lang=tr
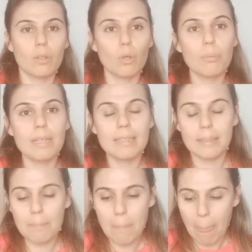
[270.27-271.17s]

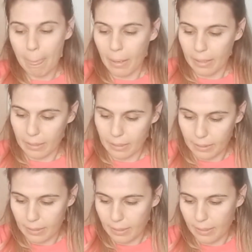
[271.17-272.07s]
Normalde e,
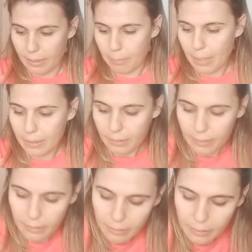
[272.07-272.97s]
ben
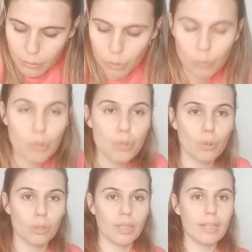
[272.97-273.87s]
yumuş
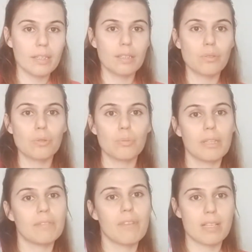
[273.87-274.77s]
olarak şu
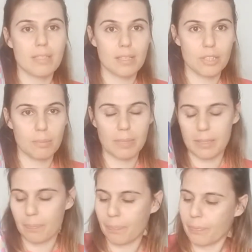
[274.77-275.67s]
benim
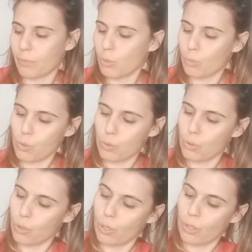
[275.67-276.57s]
vazgeçilmezim.
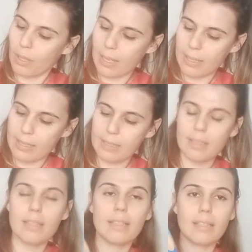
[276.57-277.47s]
Yumuş
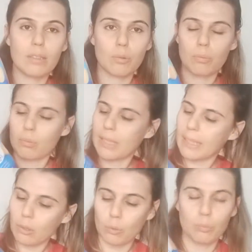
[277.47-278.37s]
ekstra lilyum.
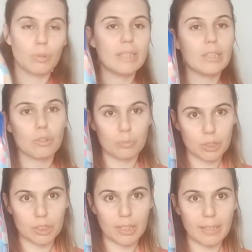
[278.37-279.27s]
Lilyum mu? Lilyum
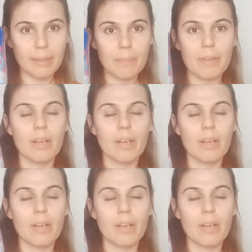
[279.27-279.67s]
çiçeği.